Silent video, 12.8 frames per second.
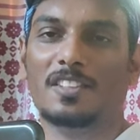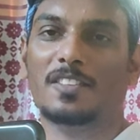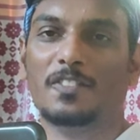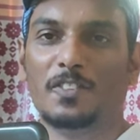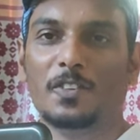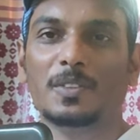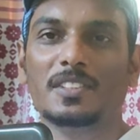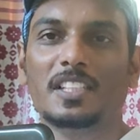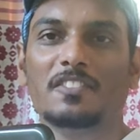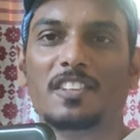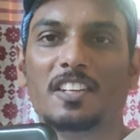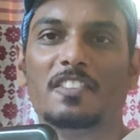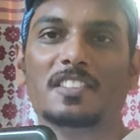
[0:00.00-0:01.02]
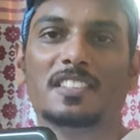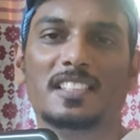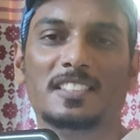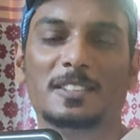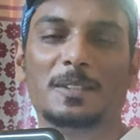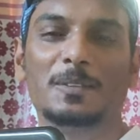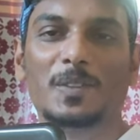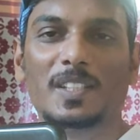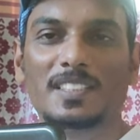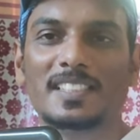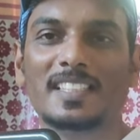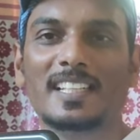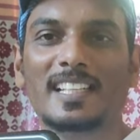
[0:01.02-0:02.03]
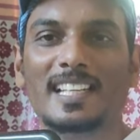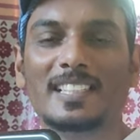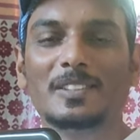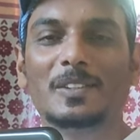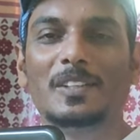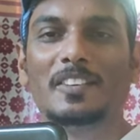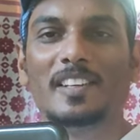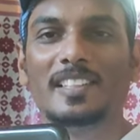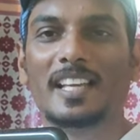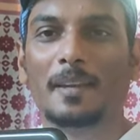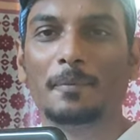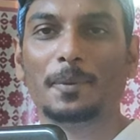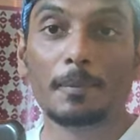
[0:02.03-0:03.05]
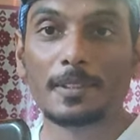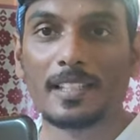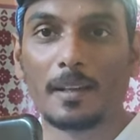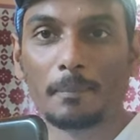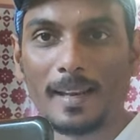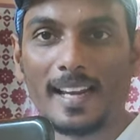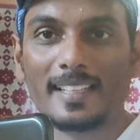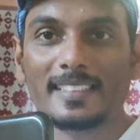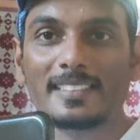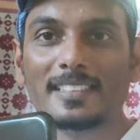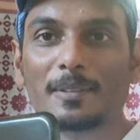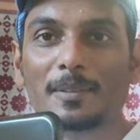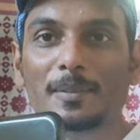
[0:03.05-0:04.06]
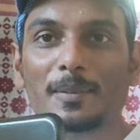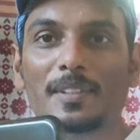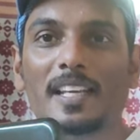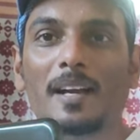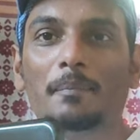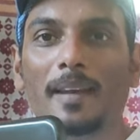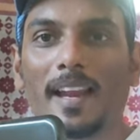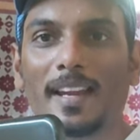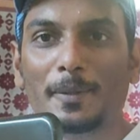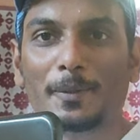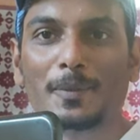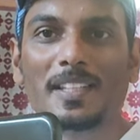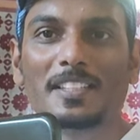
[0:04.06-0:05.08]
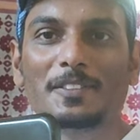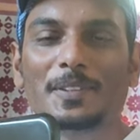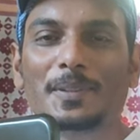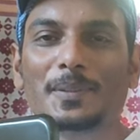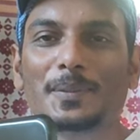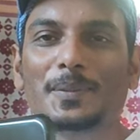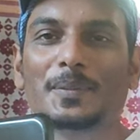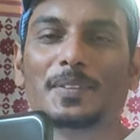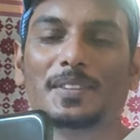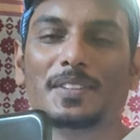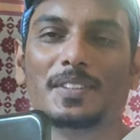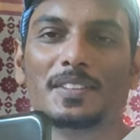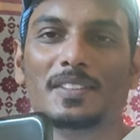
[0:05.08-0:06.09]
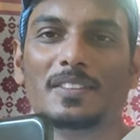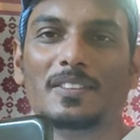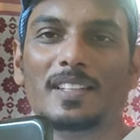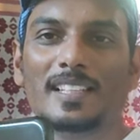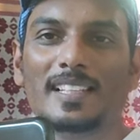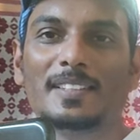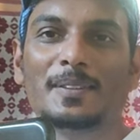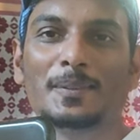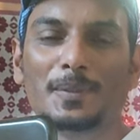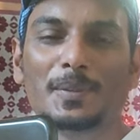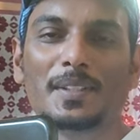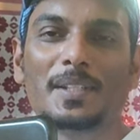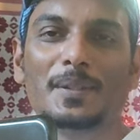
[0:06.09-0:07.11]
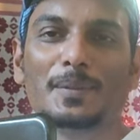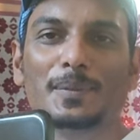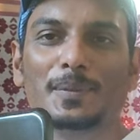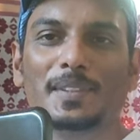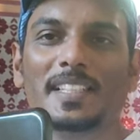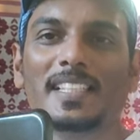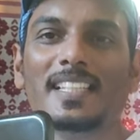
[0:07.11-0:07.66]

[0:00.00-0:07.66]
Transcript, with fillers: ఫ్రూట్స్ అండ్ ఫ్లవర్స్ అని ఇస్తాం ఒక సింగిల్ డేస్లో అవి అయితే అయిపోతాయి ఇలా ప్లాంట్ ఇచ్చామనుకోండి ఆ ప్లాంట్ ఉన్నంత వరకు వాళ్ళకైతే గుర్తుగా ఉంటుంది